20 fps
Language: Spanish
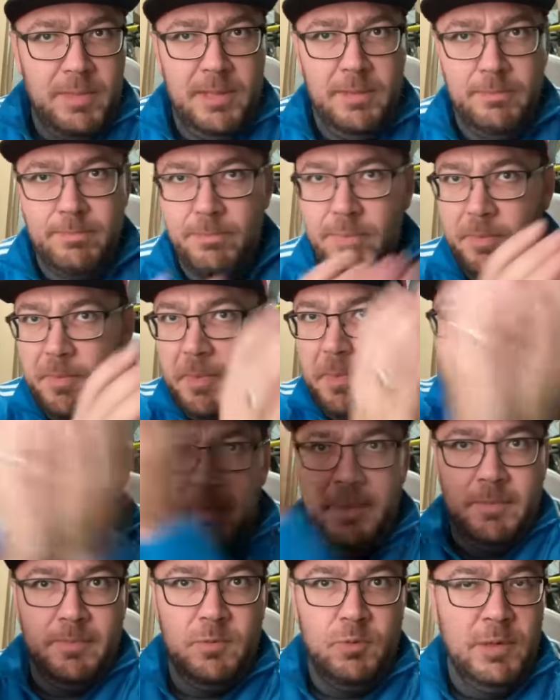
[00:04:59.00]
pim, pim,
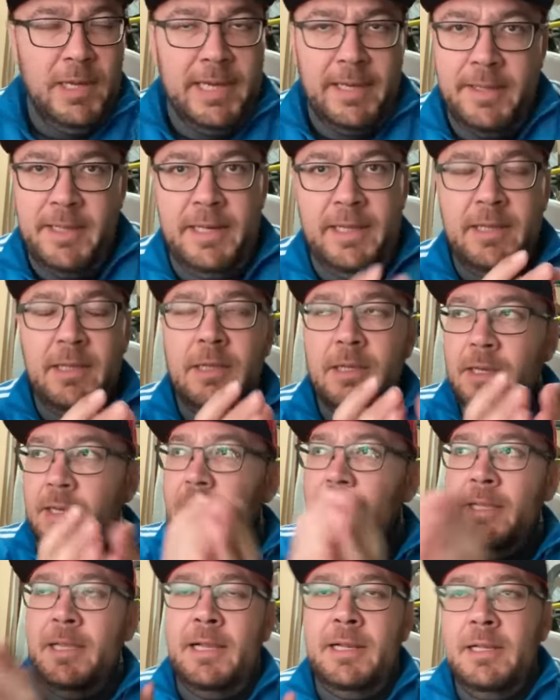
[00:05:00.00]
pim, una cadena
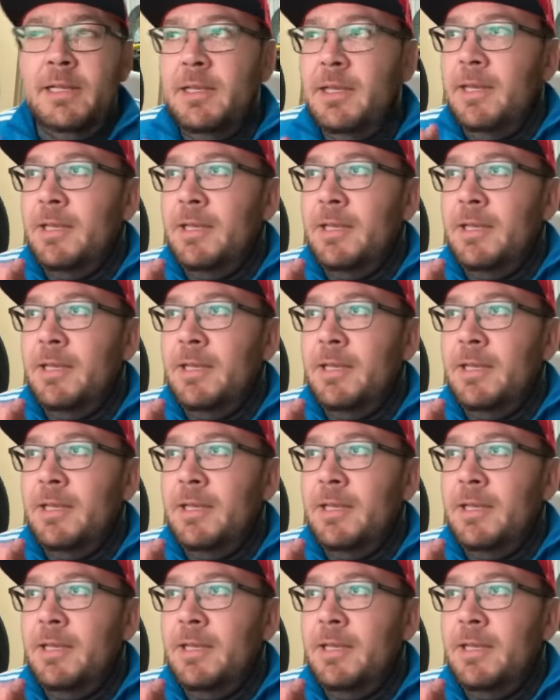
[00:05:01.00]
y tal.